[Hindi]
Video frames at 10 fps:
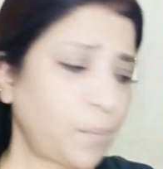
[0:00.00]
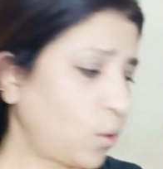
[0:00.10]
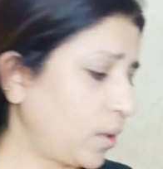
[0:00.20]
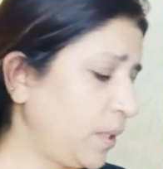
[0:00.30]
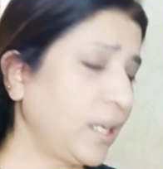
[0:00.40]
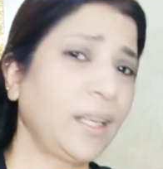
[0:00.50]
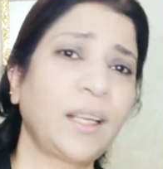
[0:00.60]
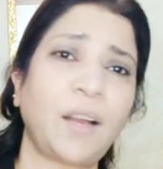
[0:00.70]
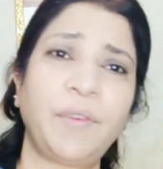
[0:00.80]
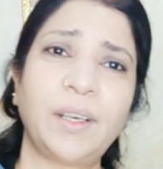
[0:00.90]
पाउडर भी लगानी
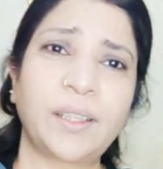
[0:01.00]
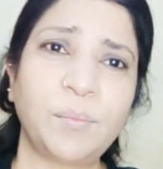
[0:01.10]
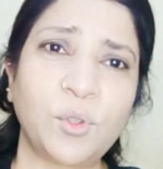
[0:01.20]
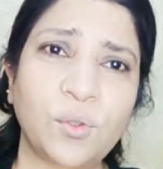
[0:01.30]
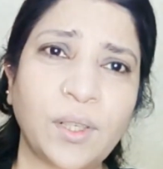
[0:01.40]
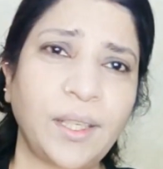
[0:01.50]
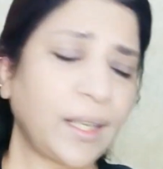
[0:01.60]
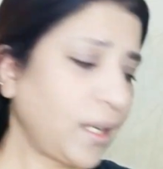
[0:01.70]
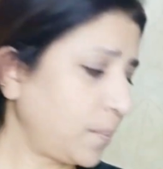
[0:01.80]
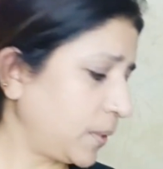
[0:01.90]
काफ़ी ख़त्म हो चुका है
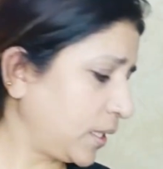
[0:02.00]
देखें आपने